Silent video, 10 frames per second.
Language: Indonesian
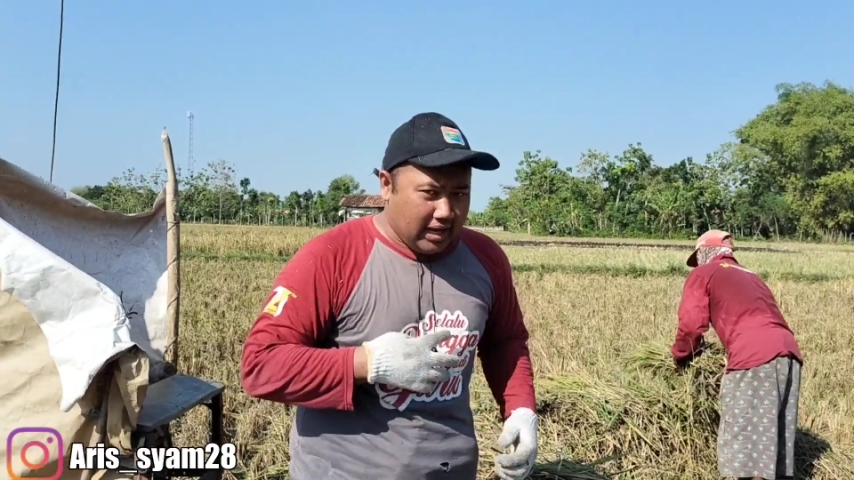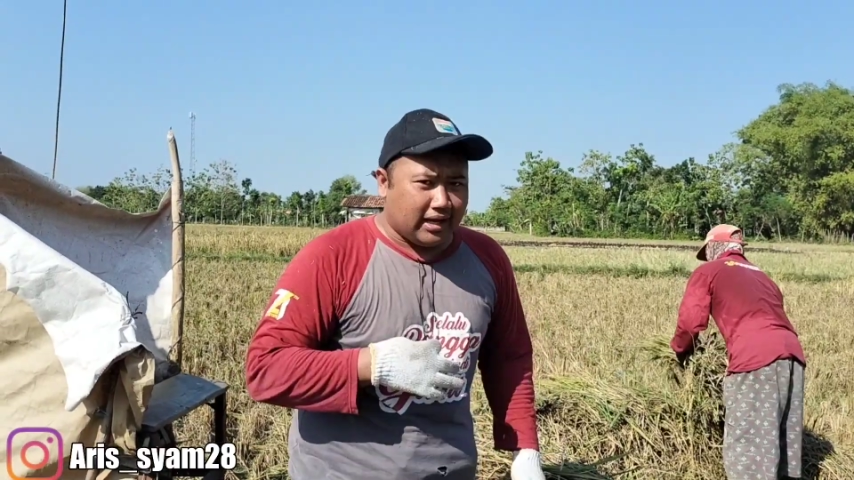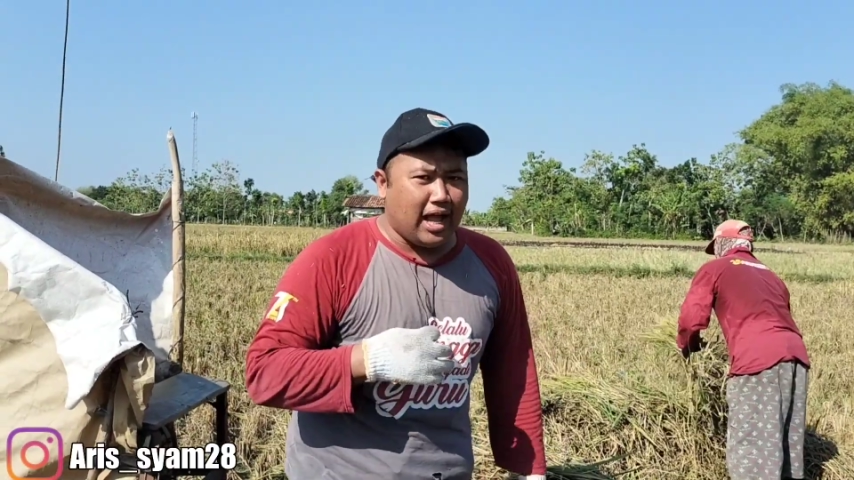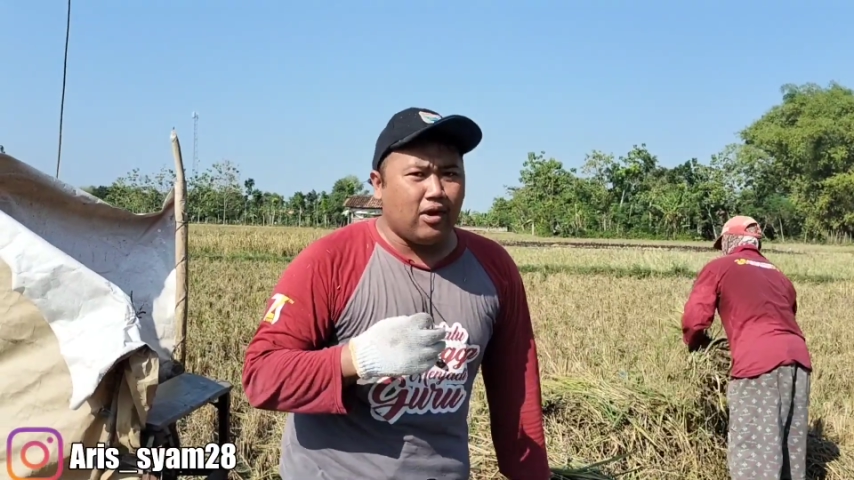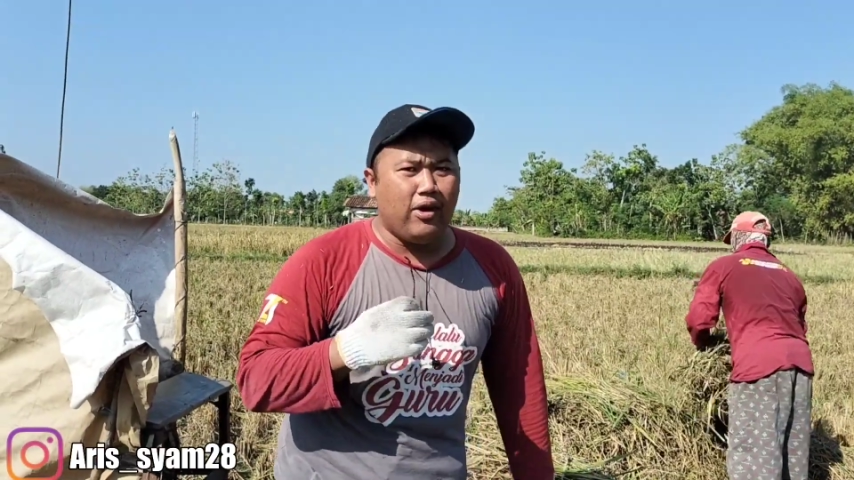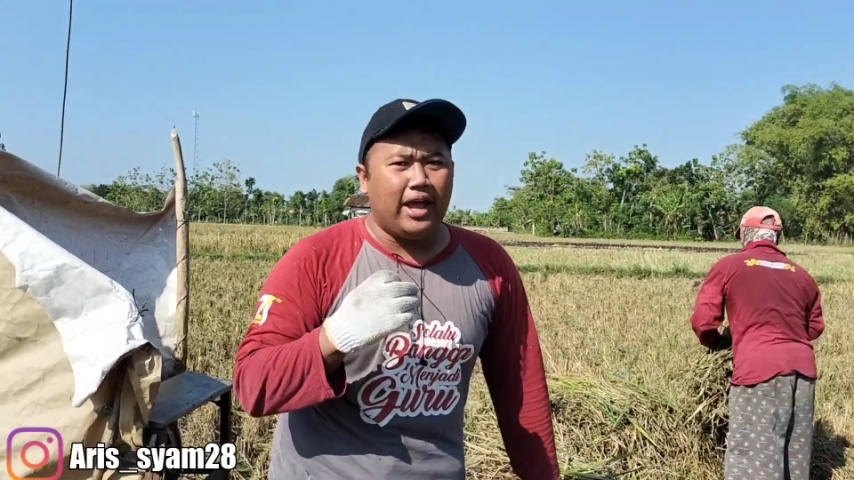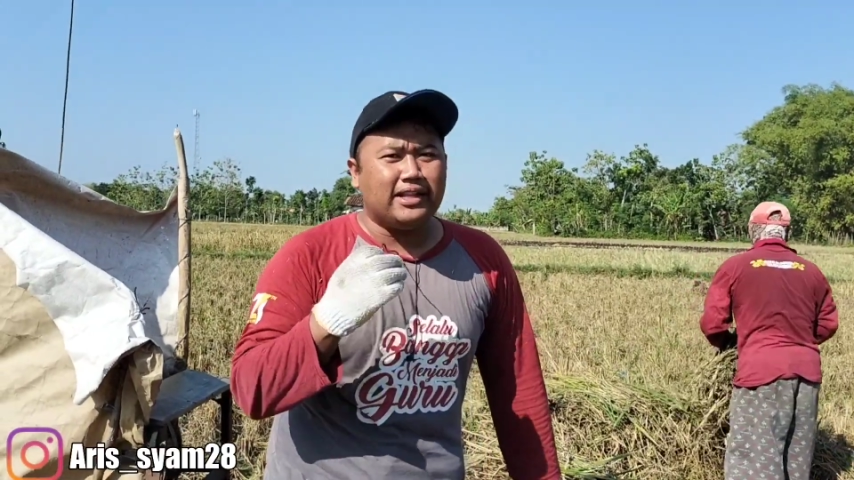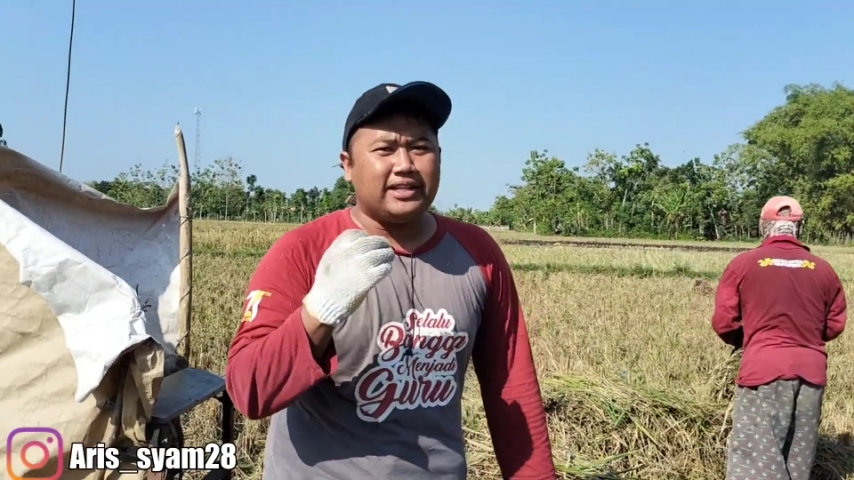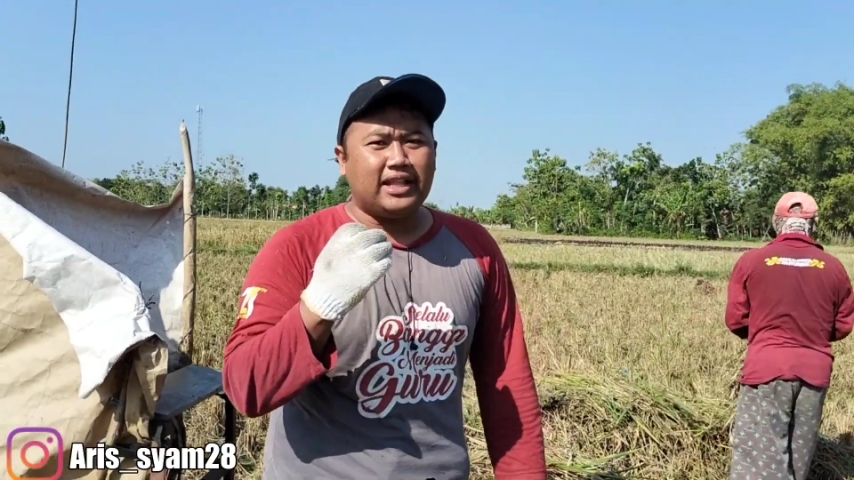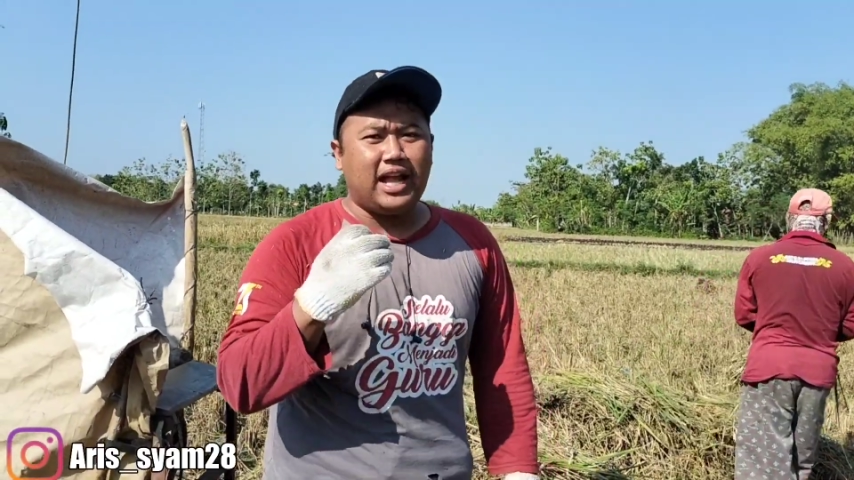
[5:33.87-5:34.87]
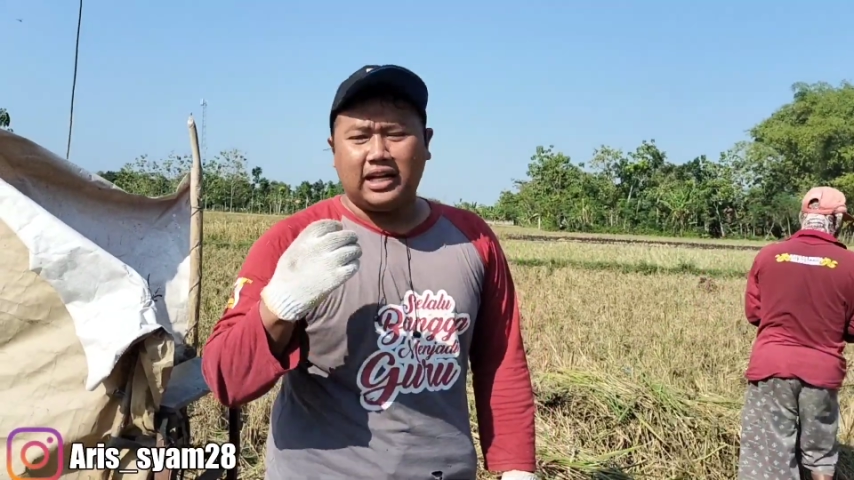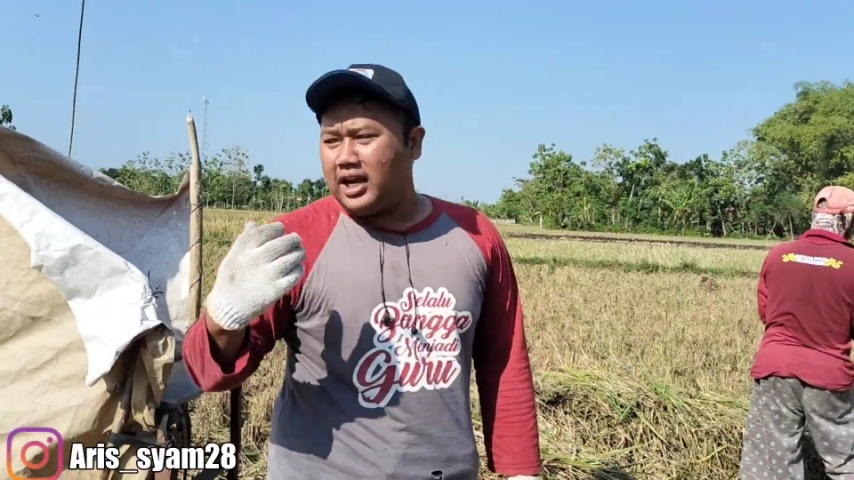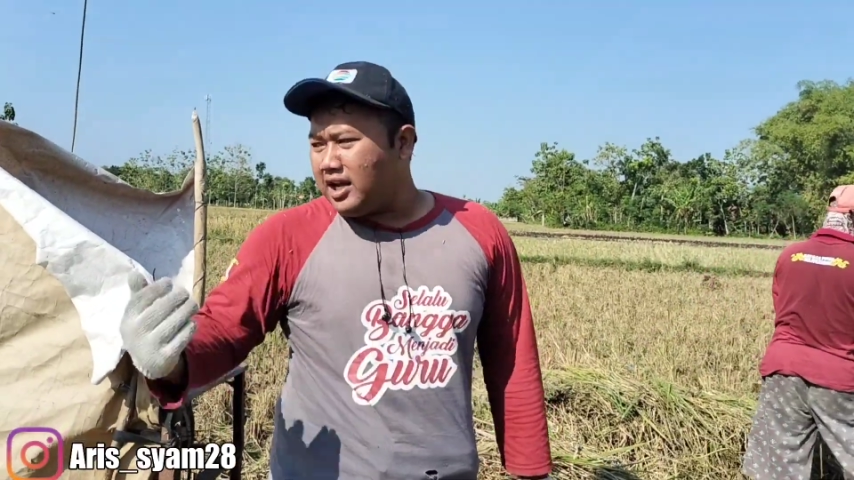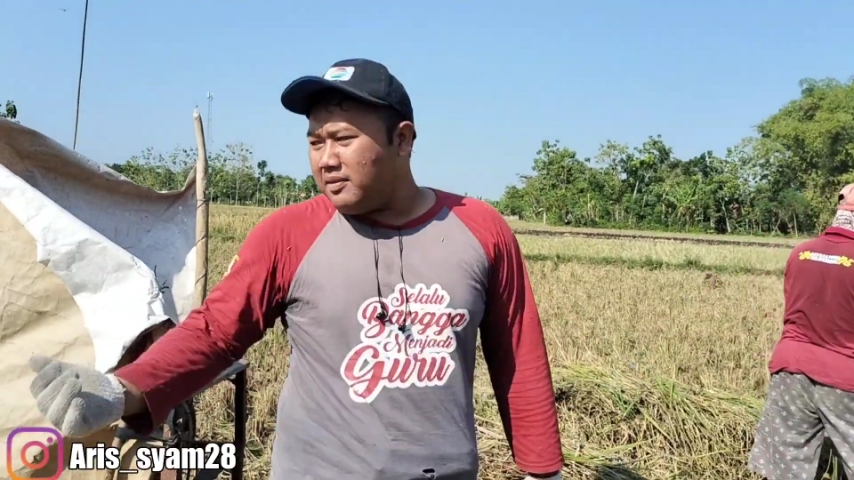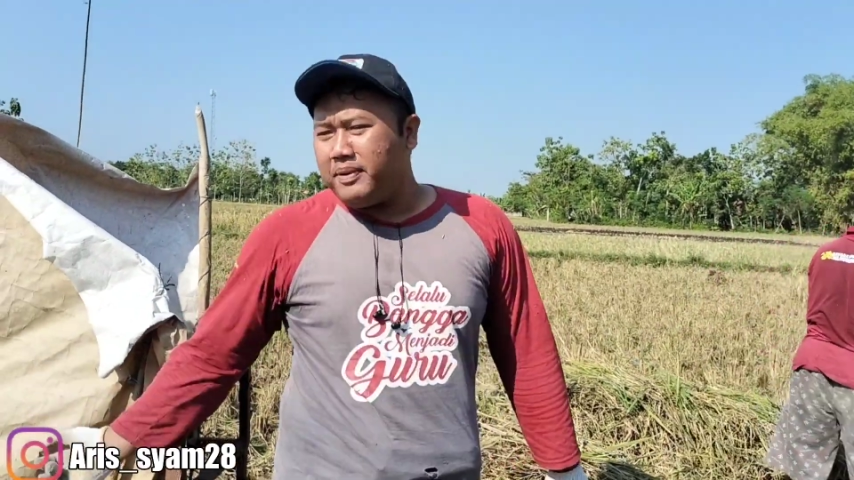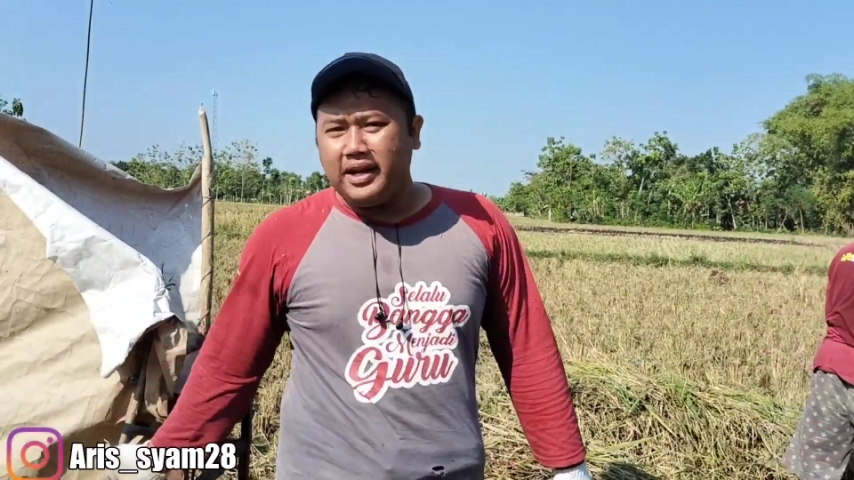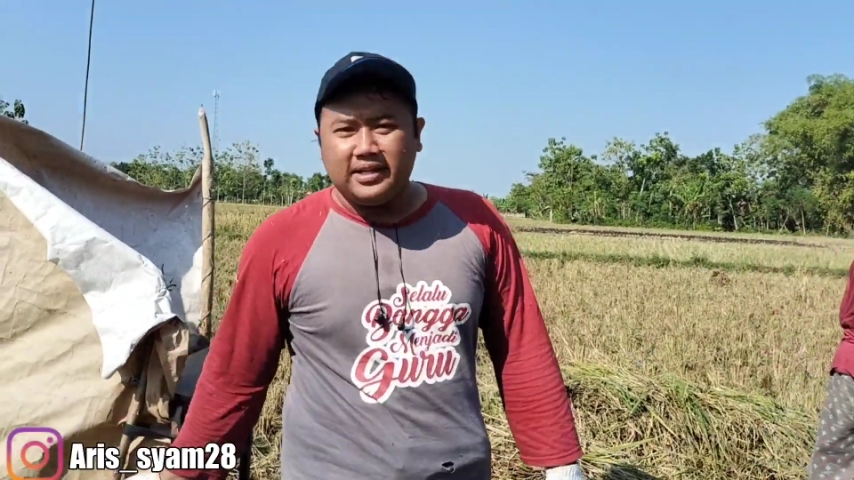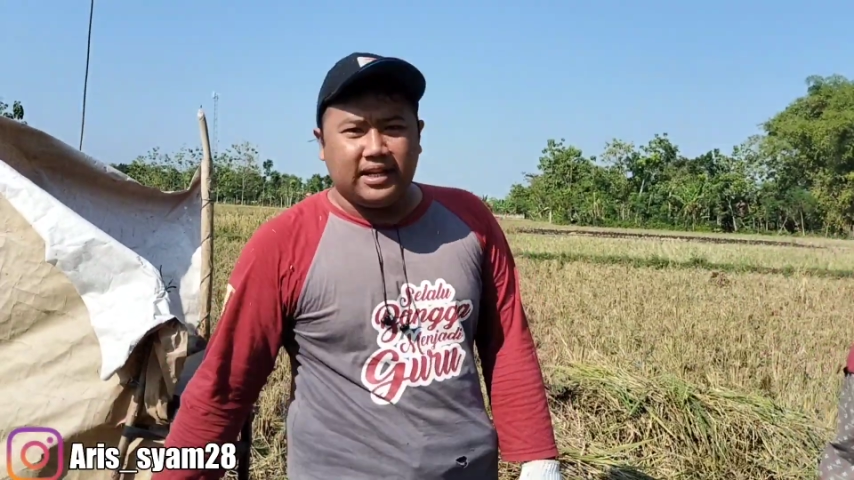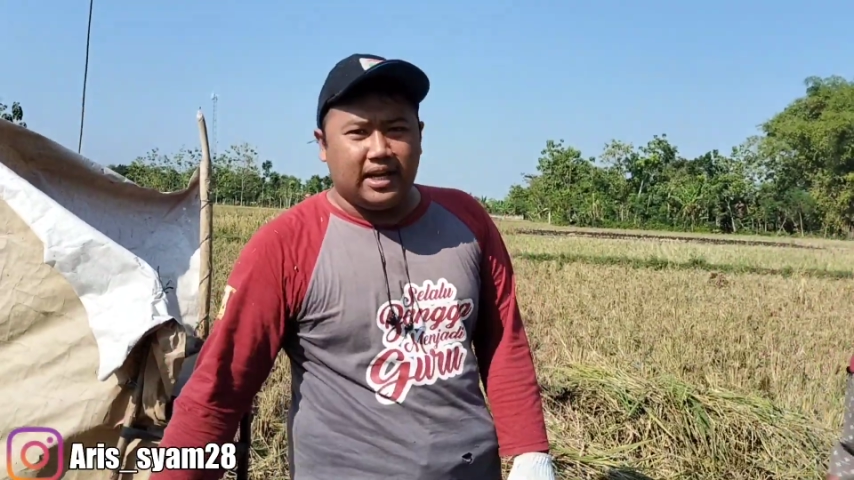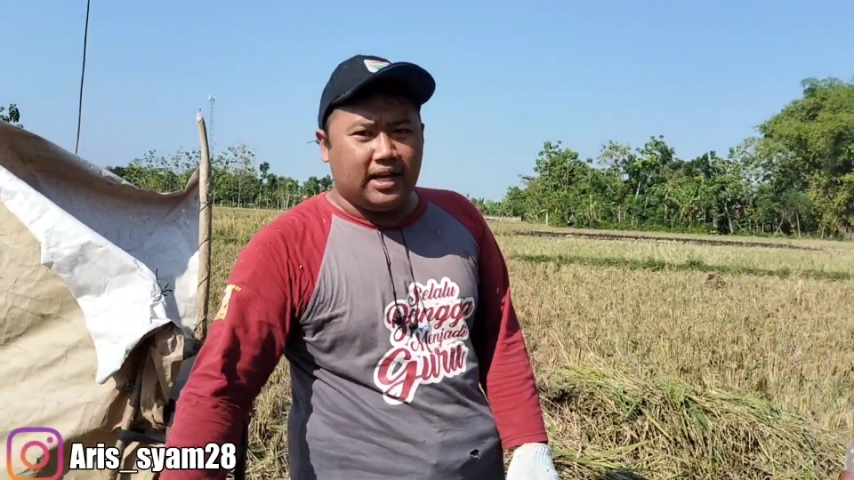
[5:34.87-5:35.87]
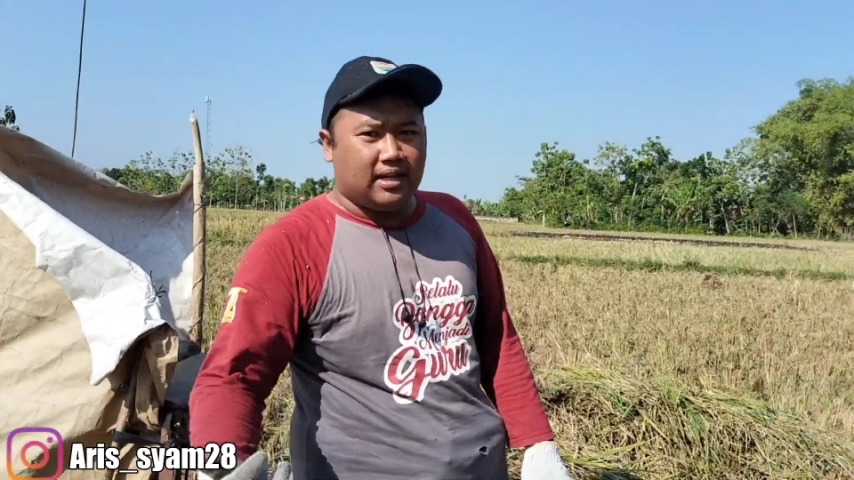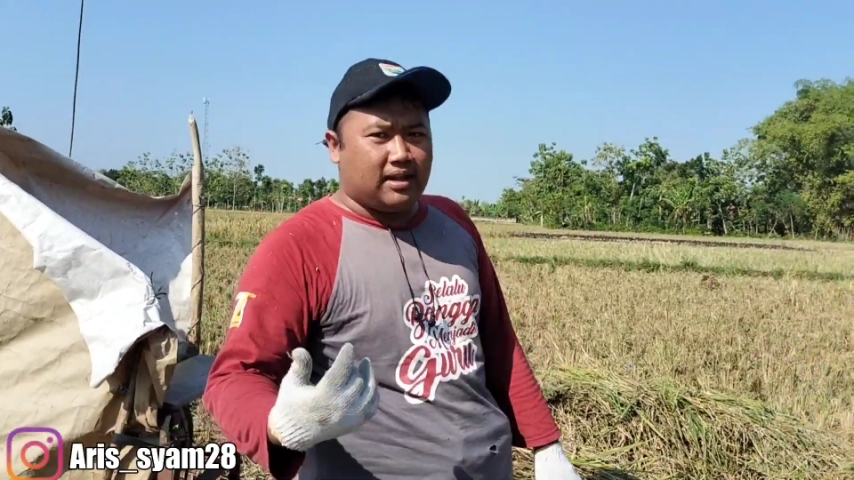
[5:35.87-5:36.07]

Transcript: kanggo handset kadang ini berisik